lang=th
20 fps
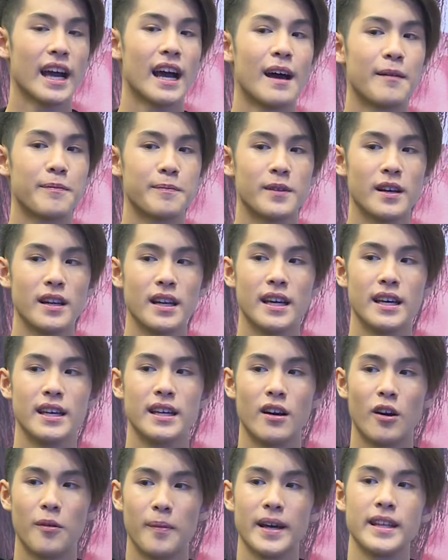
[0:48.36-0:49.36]
ครับก็เลย
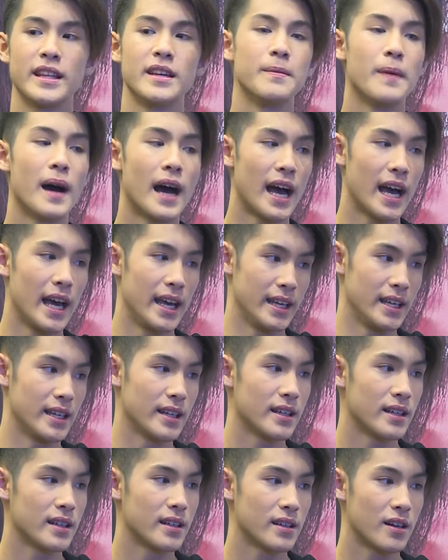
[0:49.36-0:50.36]
ออกมาอธิบาย
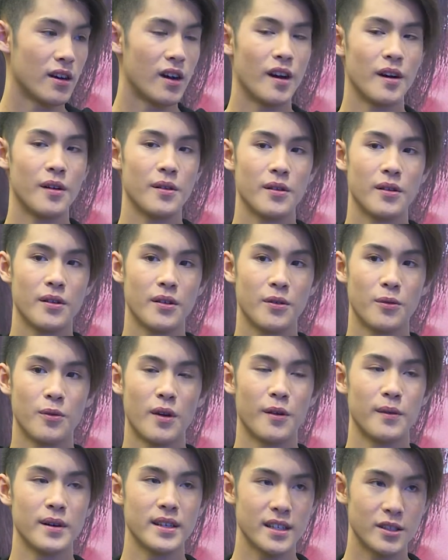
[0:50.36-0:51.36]
ก็ห
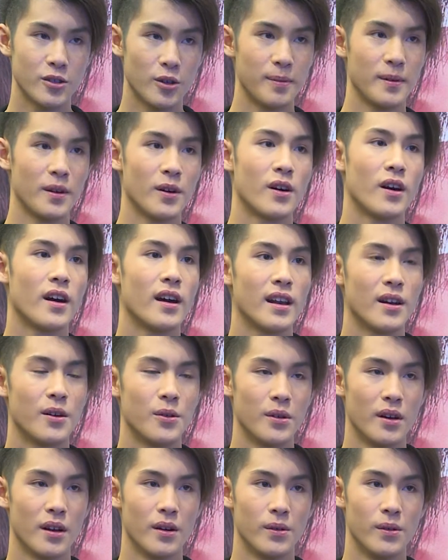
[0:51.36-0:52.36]
วังว่าจะจบแล้วก็เรา
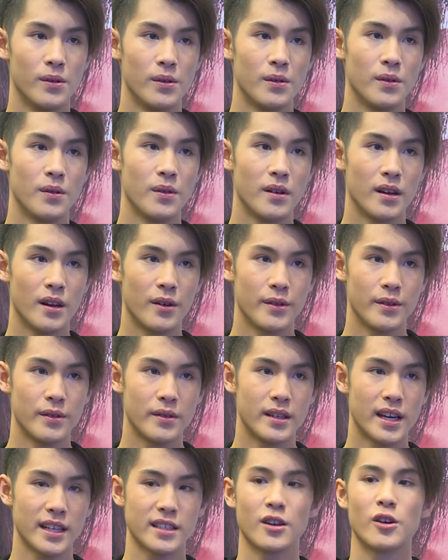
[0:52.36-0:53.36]
เราเรา
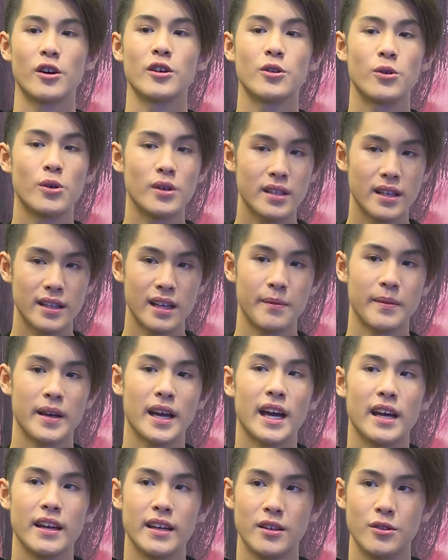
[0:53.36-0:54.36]
อยากจะขอโทษถ้าทำให้
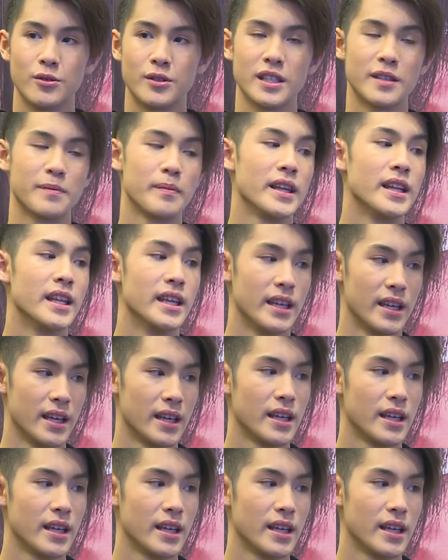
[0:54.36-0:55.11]
ใครรู้สึกไม่ดี